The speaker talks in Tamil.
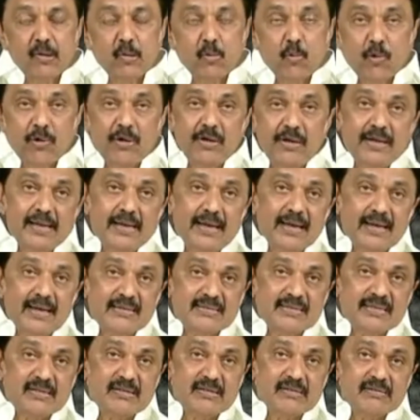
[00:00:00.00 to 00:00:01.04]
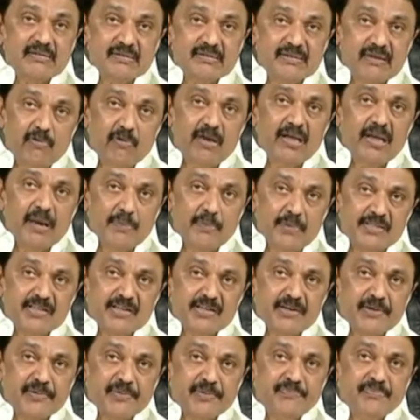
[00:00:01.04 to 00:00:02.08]
ஒன்றிய அரசின் ஜவுளி
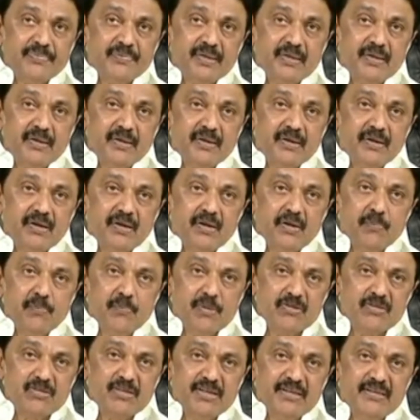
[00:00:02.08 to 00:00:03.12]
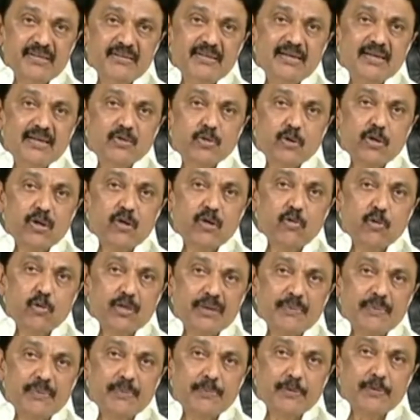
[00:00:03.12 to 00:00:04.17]
அமைச்சகம் மற்றும் இந்திய தொழில்
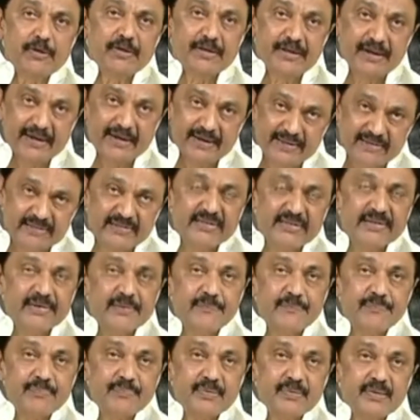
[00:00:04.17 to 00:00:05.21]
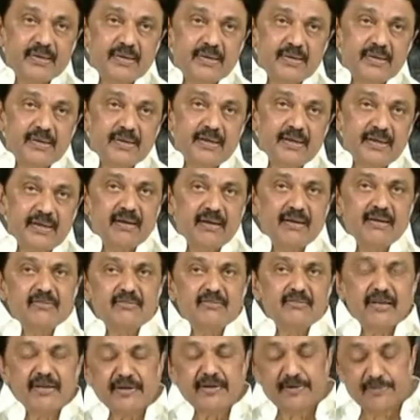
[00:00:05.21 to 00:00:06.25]
கூட்டமைப்புடன் இணைந்து
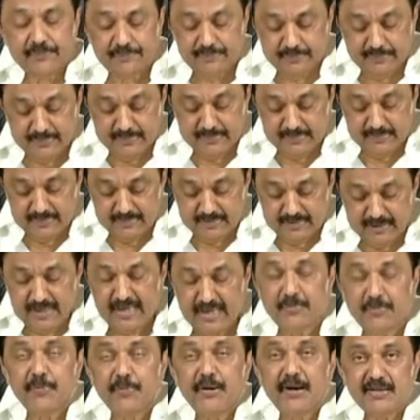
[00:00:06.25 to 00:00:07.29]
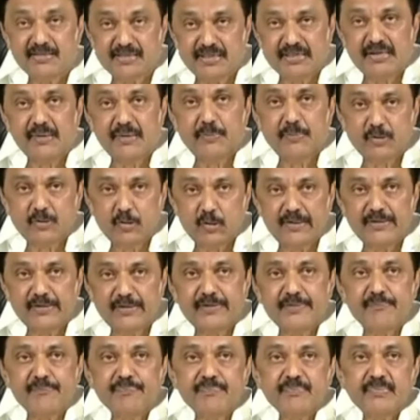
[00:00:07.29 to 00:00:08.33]
இக்கருத்தரங்கம் ஏற்பாடு செய்யப்பட்டுள்ளது
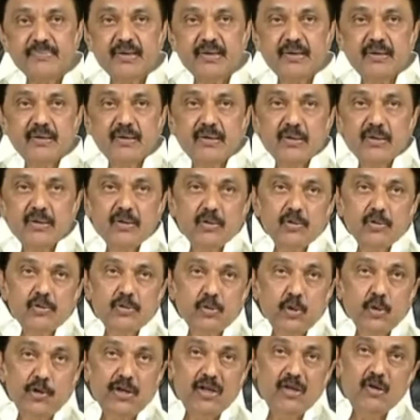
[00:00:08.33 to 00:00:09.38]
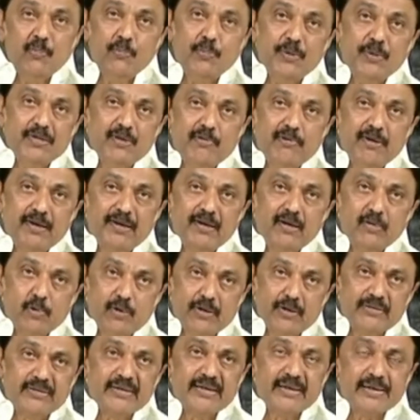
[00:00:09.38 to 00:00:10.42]
தொழில்நுட்ப ஜவுளிகள்
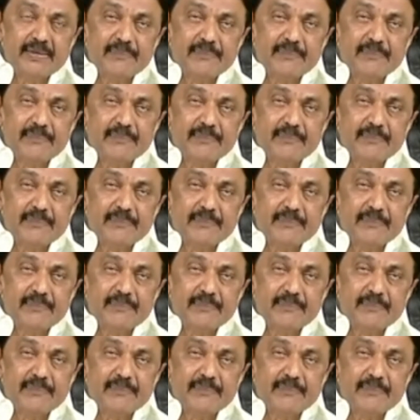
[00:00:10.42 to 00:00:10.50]
குறித்த